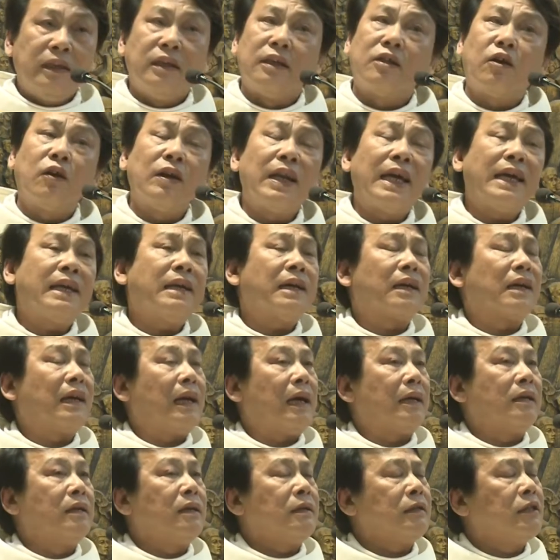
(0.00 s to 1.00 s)
nhưng có lẽ rằng
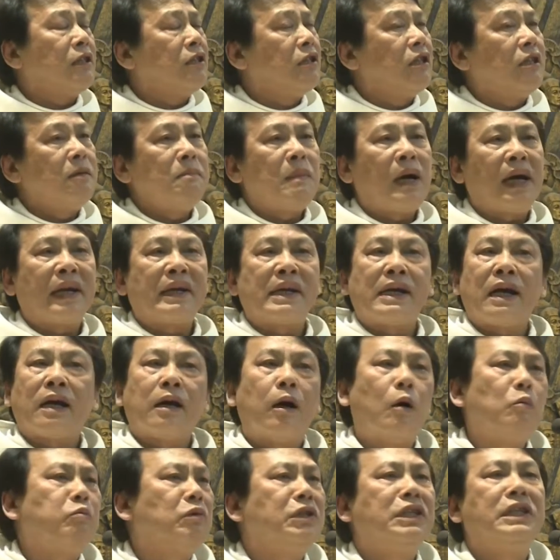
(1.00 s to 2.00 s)
là đức chúa nữ mai ra
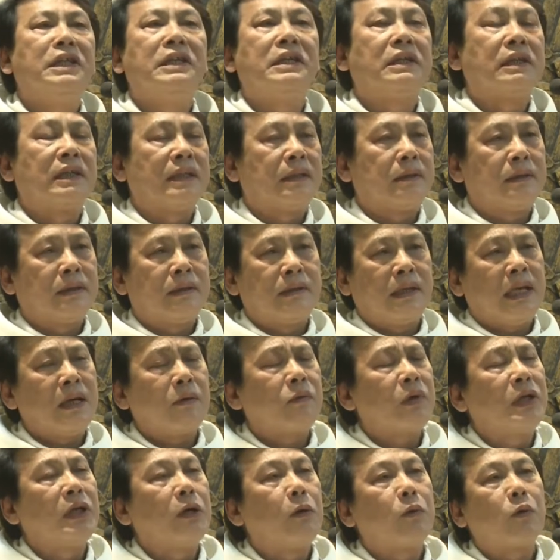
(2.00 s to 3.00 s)
không nhìn
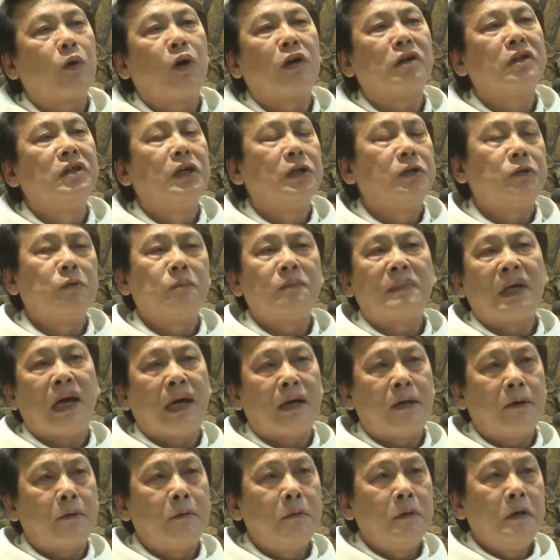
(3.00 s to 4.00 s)
theo kiểu con người chúng
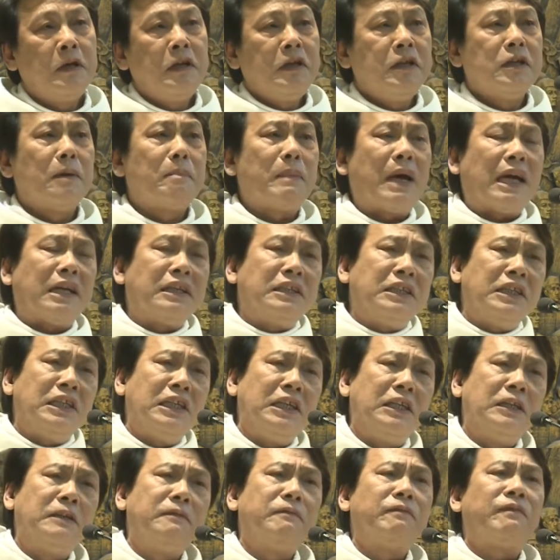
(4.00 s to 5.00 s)
ta đâu nhưng mẹ
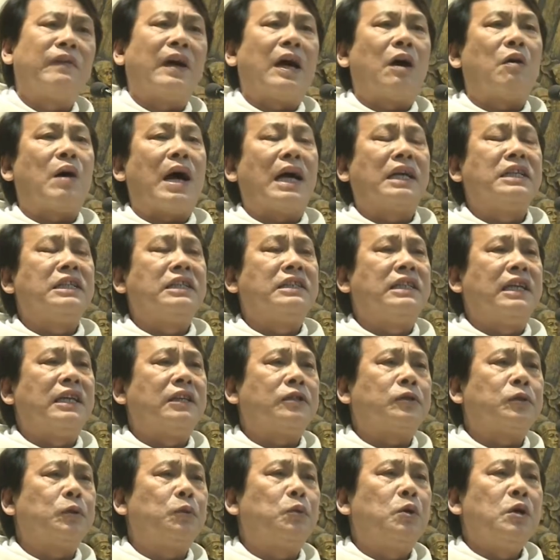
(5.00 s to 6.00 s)
nhìn vào hài nhi
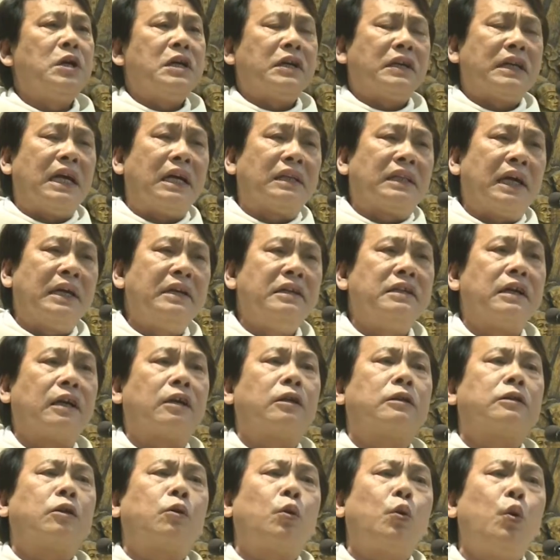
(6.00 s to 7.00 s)
giêsu để thấy
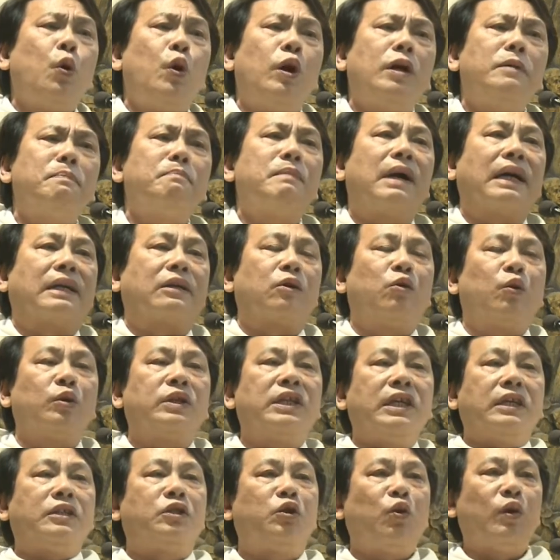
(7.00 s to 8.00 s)
được khuôn mặt của
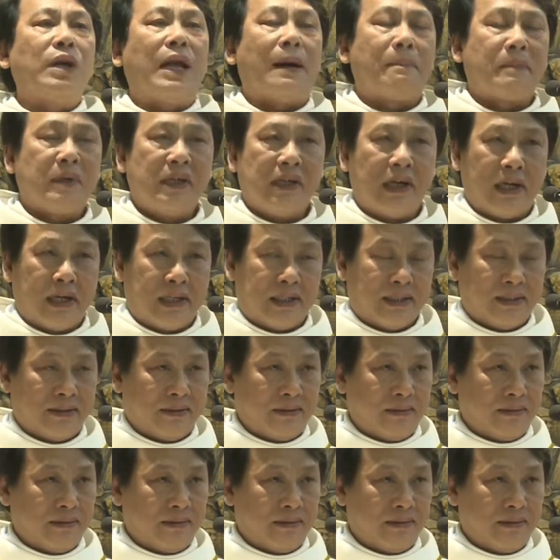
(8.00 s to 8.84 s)
Thiên Chúa làm người.